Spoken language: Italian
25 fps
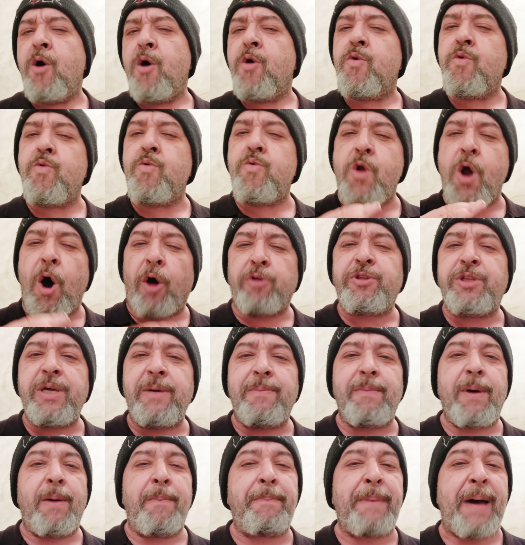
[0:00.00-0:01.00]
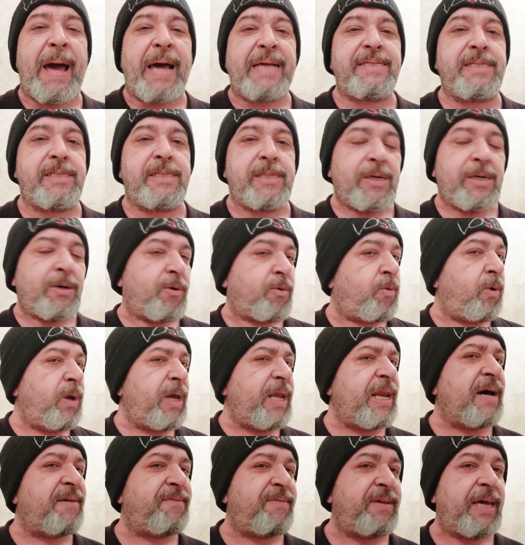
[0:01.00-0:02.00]
Un ottimo pezzo, qui
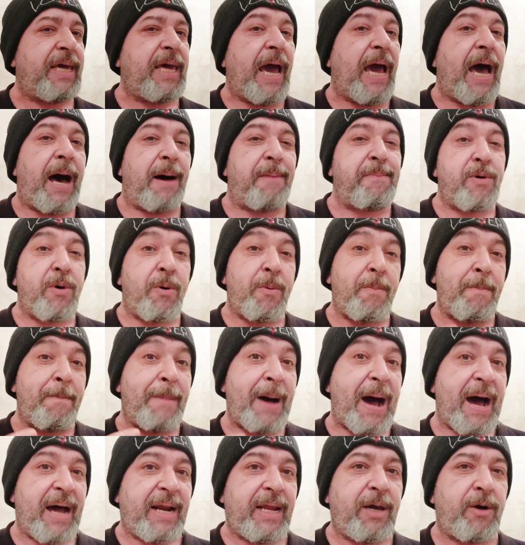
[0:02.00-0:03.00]
navighiamo ma